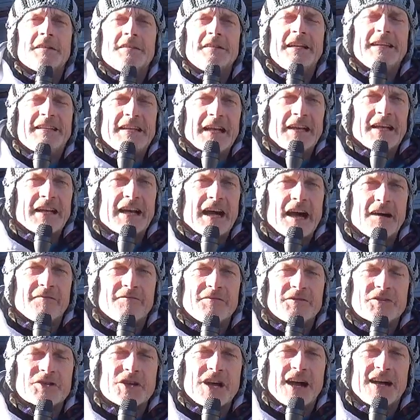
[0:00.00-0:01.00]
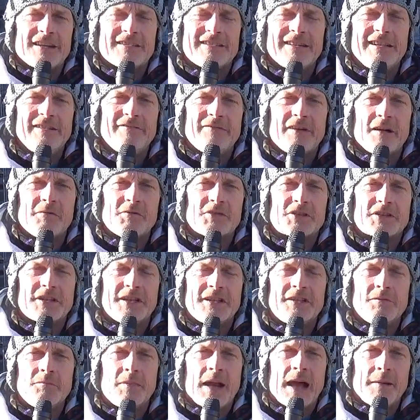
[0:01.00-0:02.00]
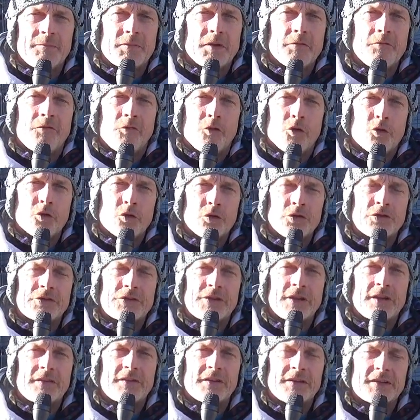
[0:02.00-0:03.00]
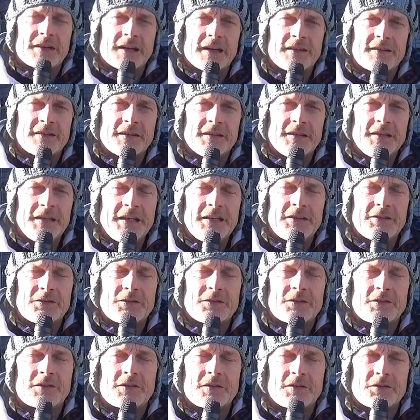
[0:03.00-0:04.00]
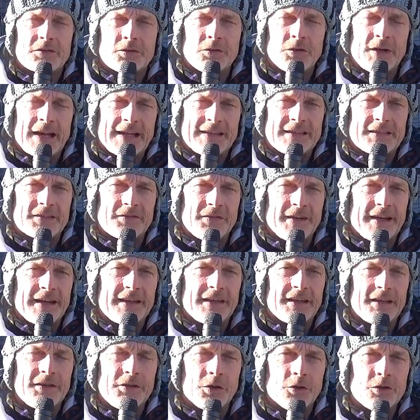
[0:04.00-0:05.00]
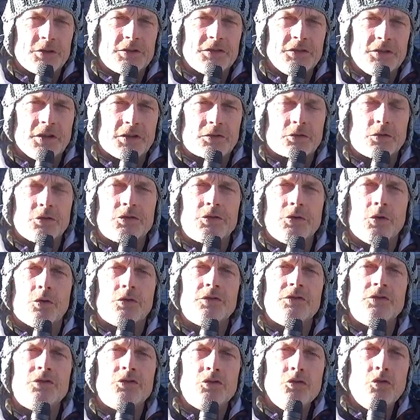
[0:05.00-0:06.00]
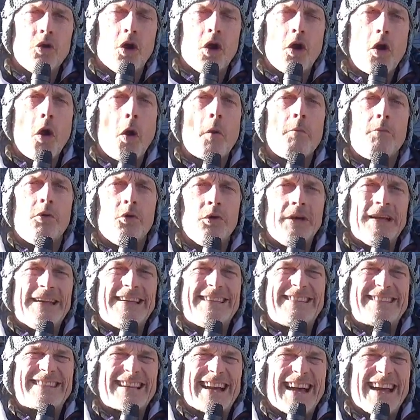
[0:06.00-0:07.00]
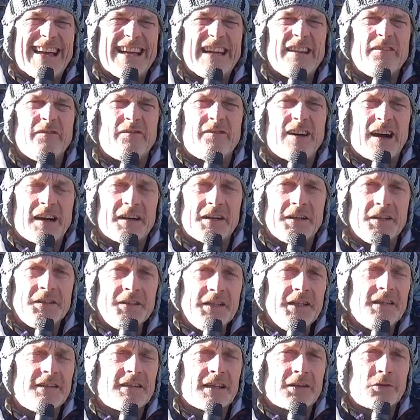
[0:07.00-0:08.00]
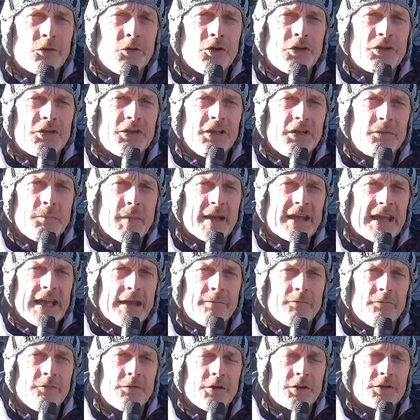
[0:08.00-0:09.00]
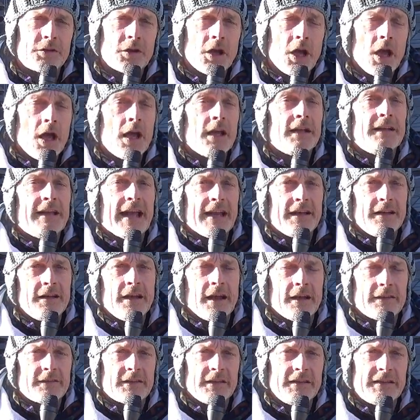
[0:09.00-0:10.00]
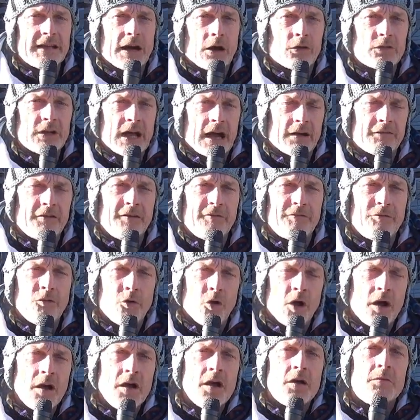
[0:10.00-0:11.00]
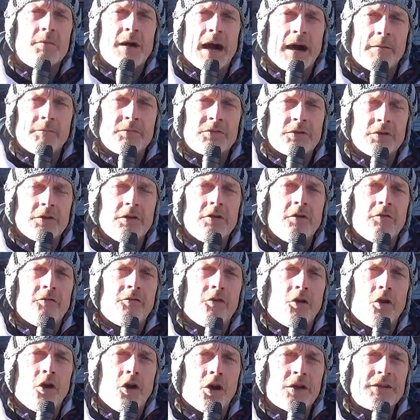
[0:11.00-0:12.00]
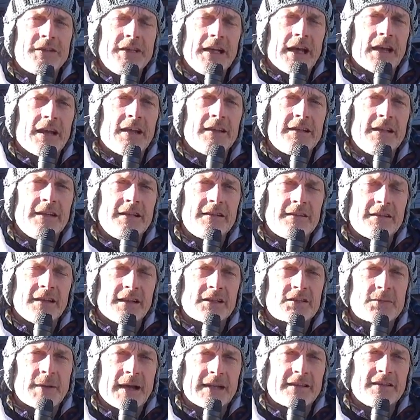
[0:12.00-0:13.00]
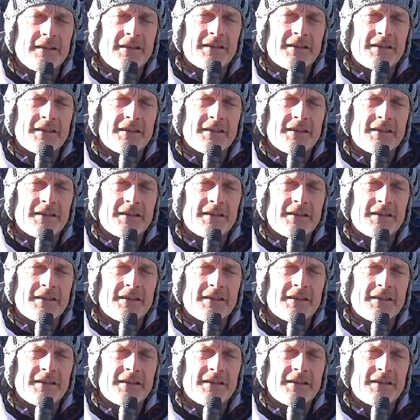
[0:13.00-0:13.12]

Die Telegrafenstraße in Wermutskirchen bleibt im Fokus des Interesse, nichts zuletzt wegen den jüngsten Diskussionen zur Polizeiwache, die es natürlich nicht mehr geben wird, denn es sind ja auch nach wie vor Beamte vor Ort, die allerdings in der zweiten